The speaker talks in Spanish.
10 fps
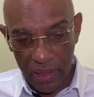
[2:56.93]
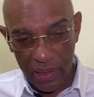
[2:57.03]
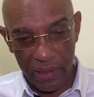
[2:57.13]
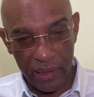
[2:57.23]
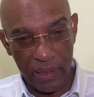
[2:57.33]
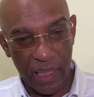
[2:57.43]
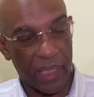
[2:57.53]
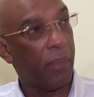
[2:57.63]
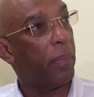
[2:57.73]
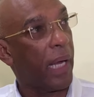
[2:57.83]
en la
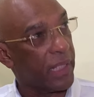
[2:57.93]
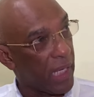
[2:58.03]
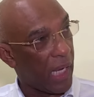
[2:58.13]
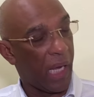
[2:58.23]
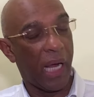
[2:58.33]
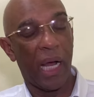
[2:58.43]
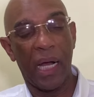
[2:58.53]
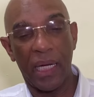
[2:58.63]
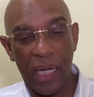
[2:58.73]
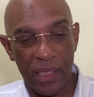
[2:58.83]
campaña
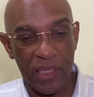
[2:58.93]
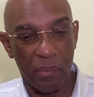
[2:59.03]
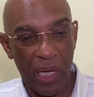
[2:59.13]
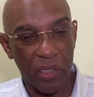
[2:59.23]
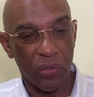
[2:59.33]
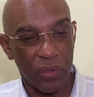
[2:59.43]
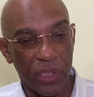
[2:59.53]
hacia mayo.